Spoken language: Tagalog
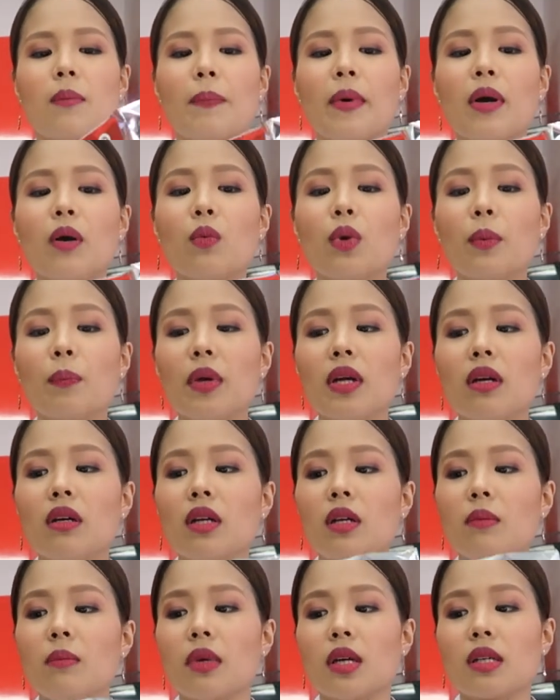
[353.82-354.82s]
pag
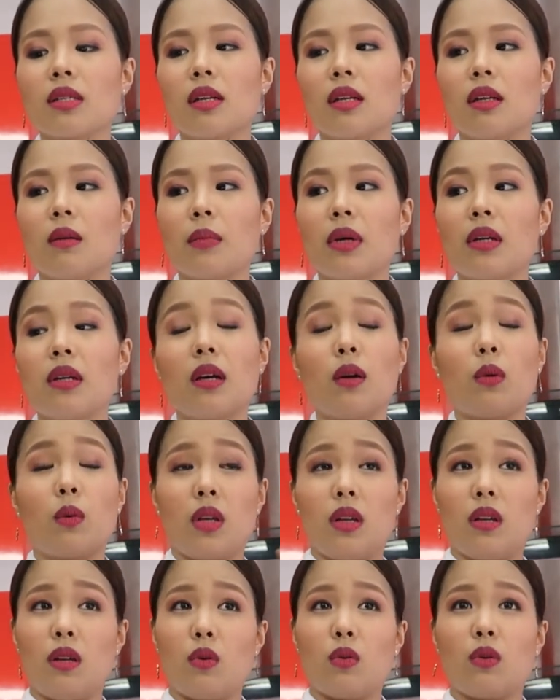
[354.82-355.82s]
buting kasi diba liquid
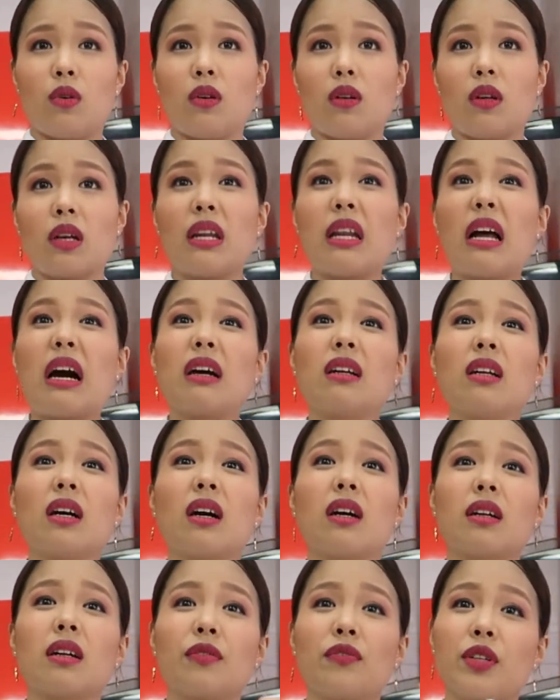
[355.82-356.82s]
yun, kailangan
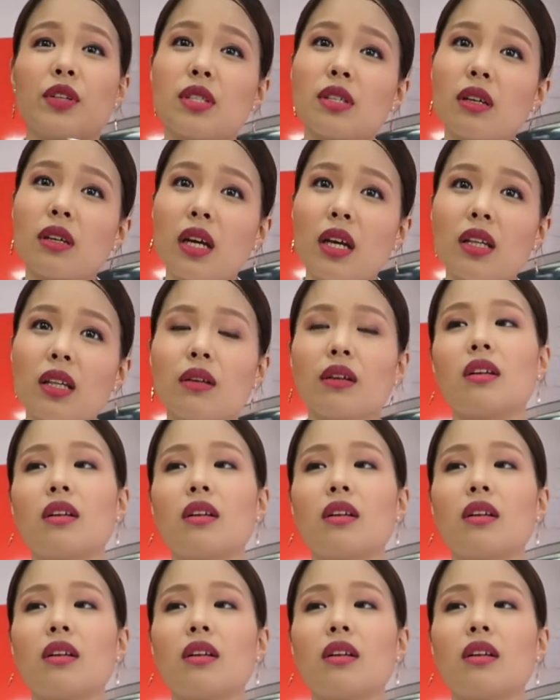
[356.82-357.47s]
naka-refrigerator,